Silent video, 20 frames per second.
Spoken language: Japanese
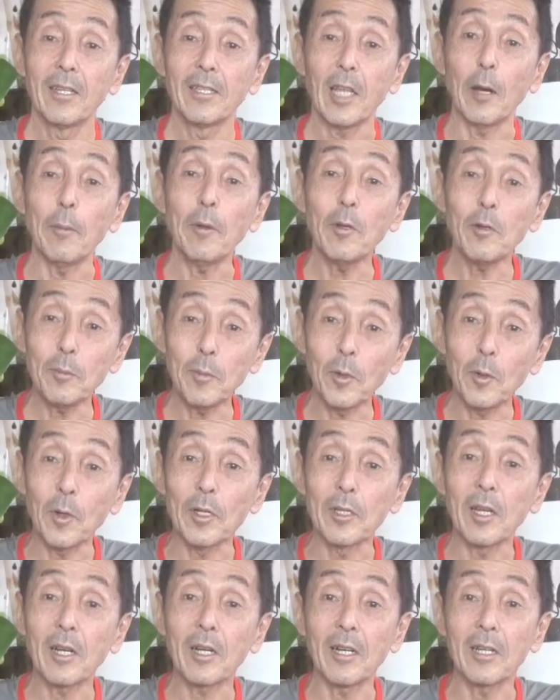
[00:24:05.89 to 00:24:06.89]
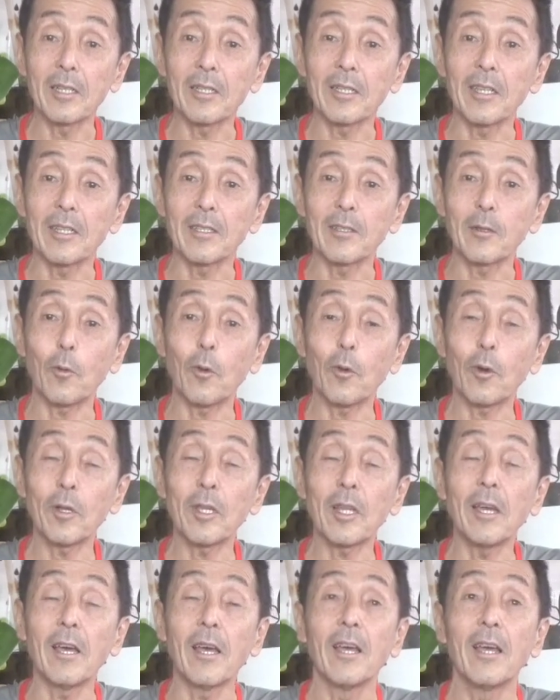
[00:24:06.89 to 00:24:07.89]
食べるものがなかったって、これ
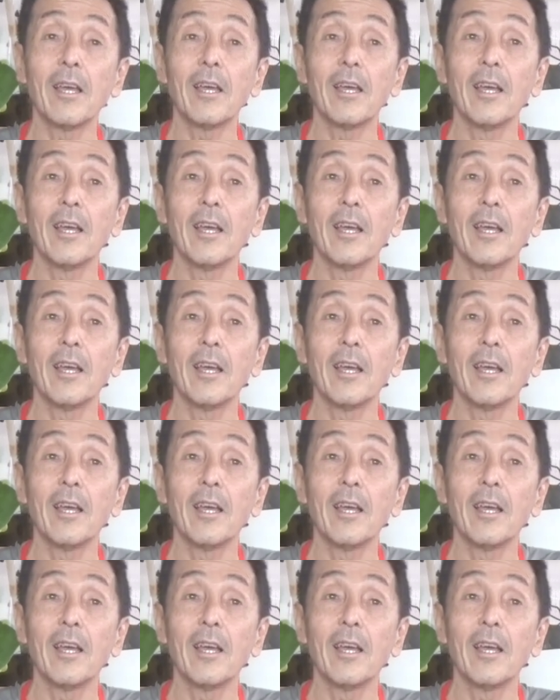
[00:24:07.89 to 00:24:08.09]
ね、